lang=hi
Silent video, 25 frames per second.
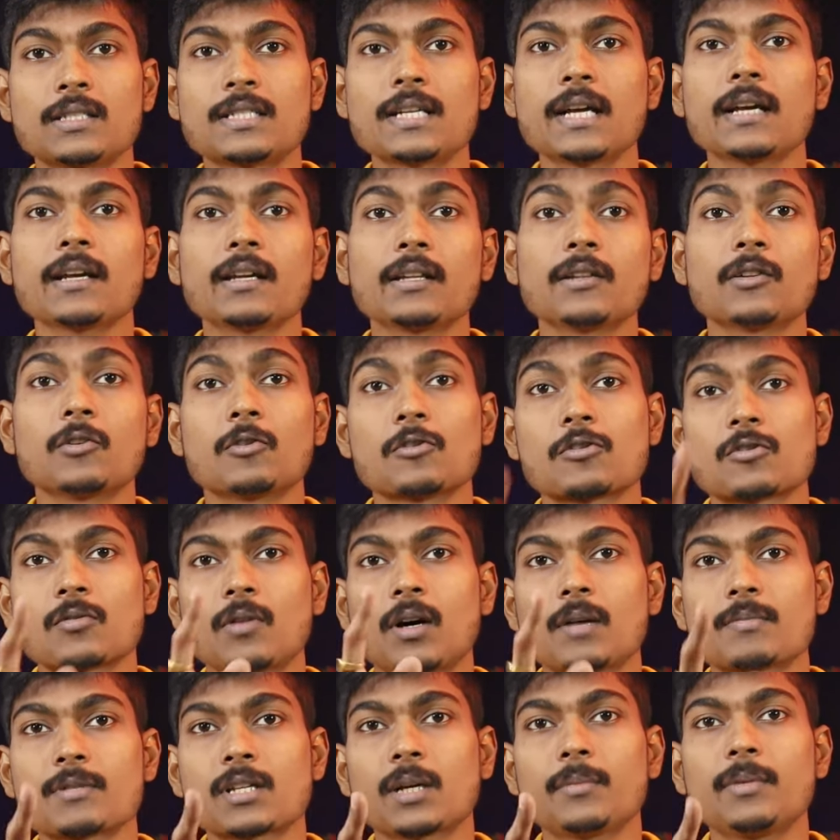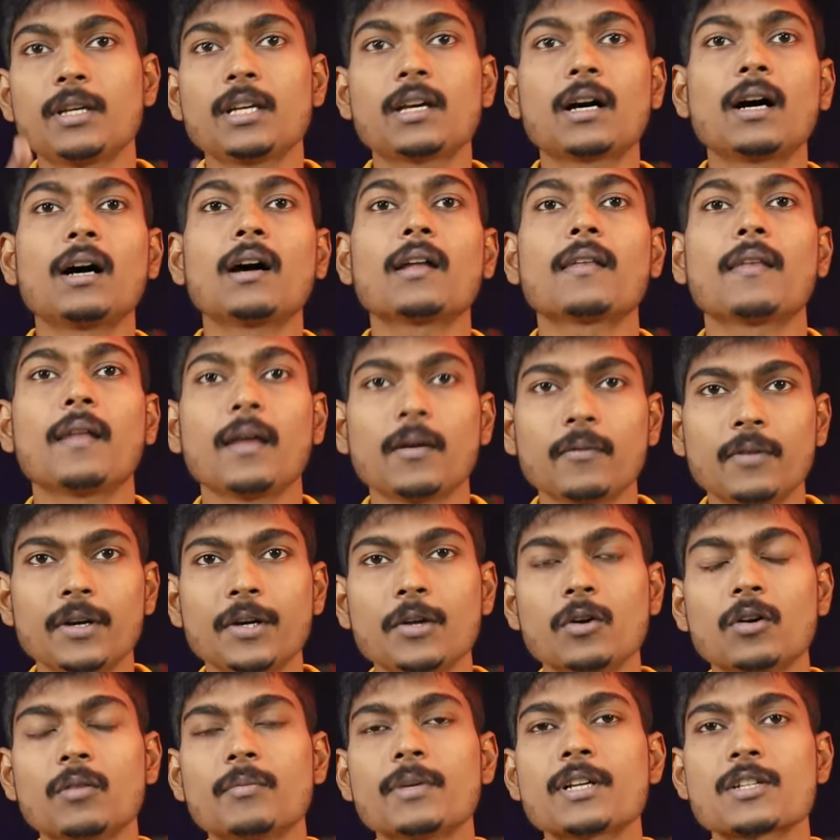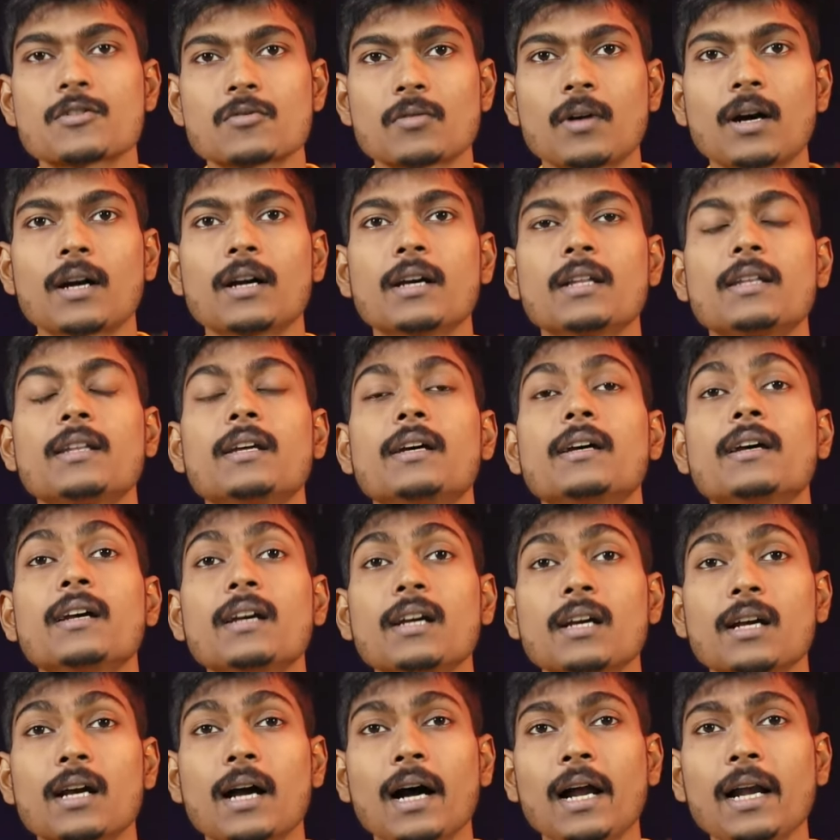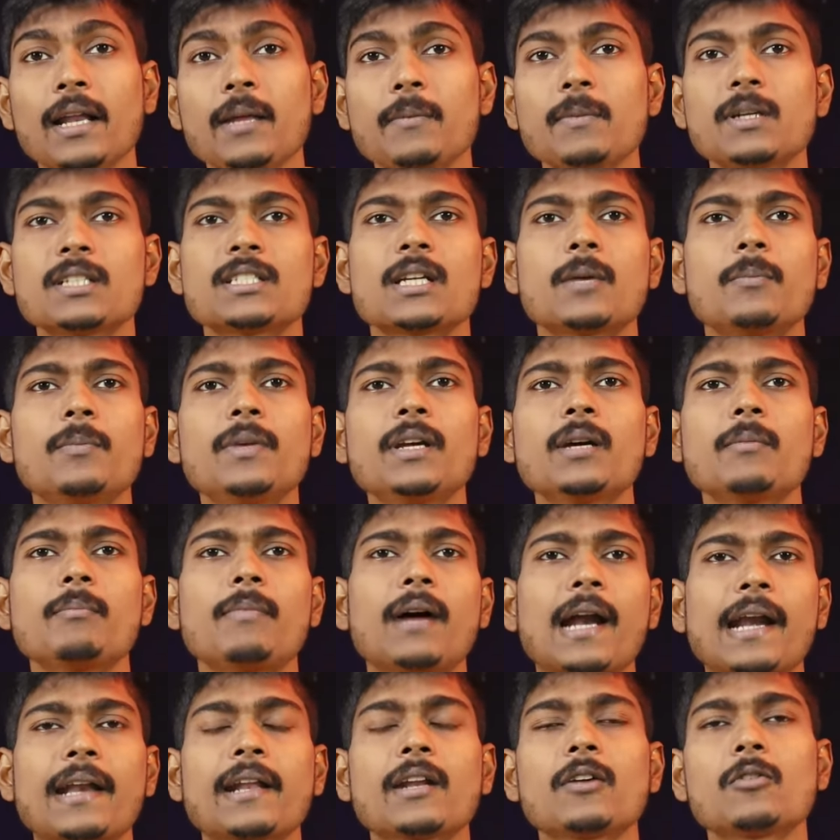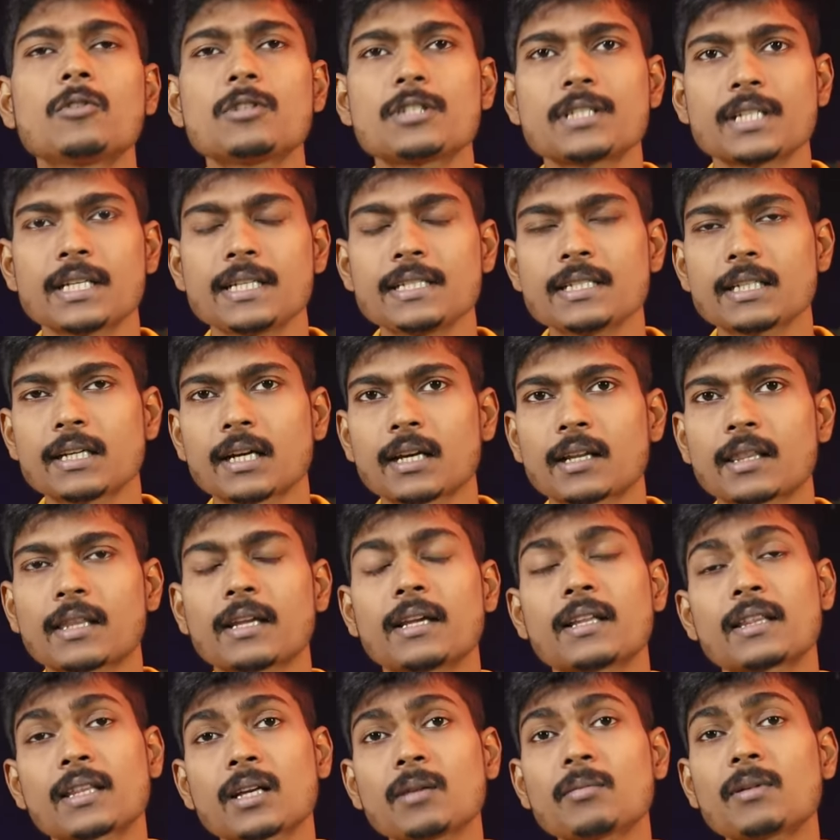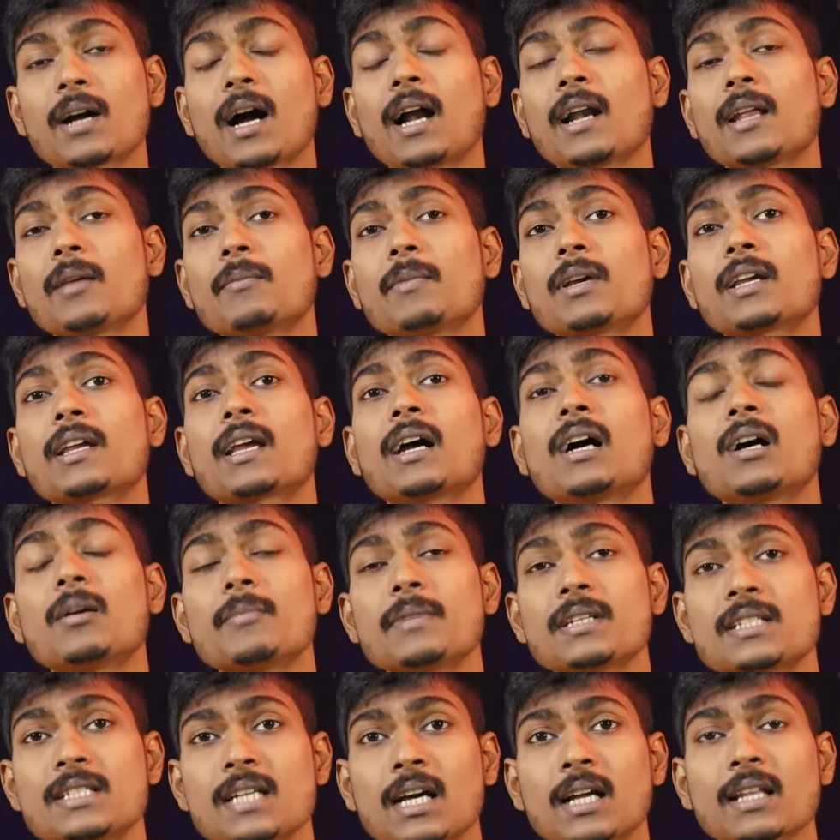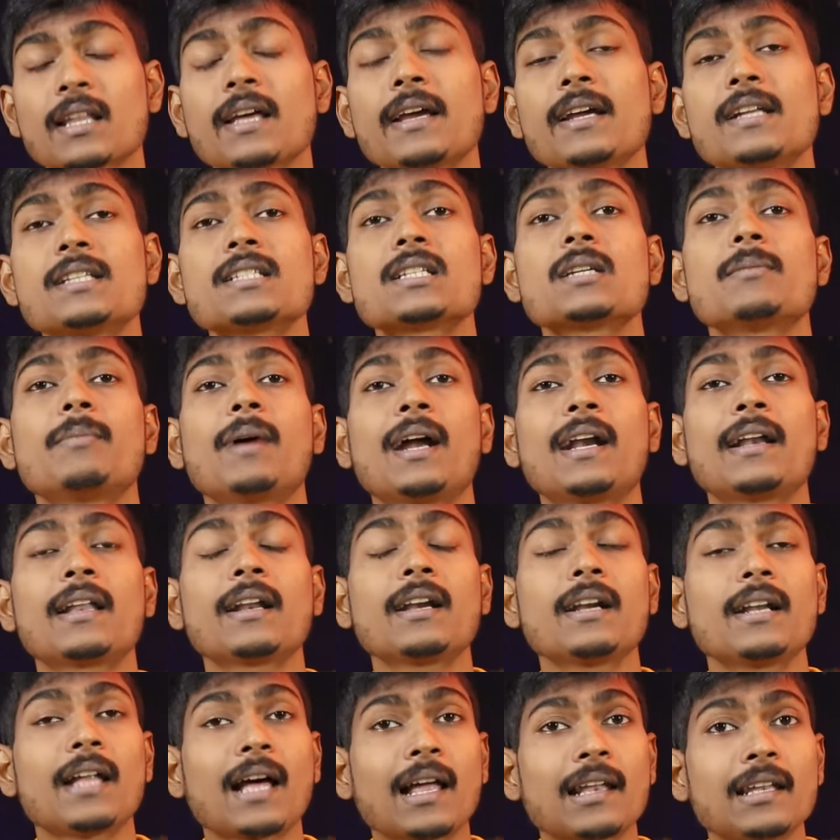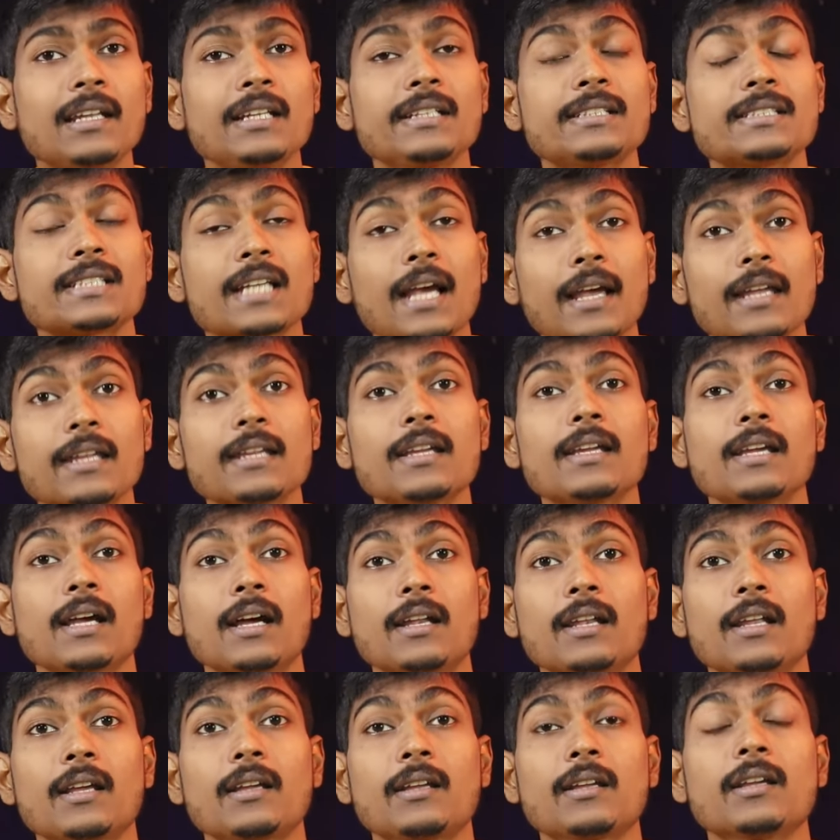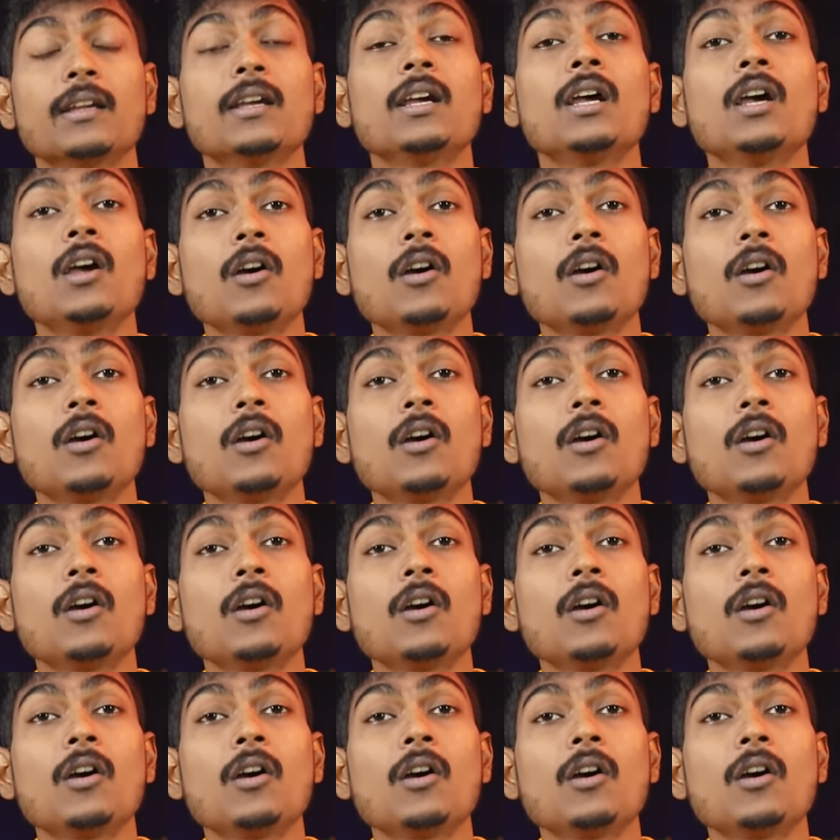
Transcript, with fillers: जय हिंद दोस्तों आप सभी का नए वीडियो में स्वागत है गाड़ी में जब भी हम बैटरी को चेंज करते हैं तब गाड़ी में क्या हमें ज़्यादा एज की बैटरी डालनी चाहिए या नहीं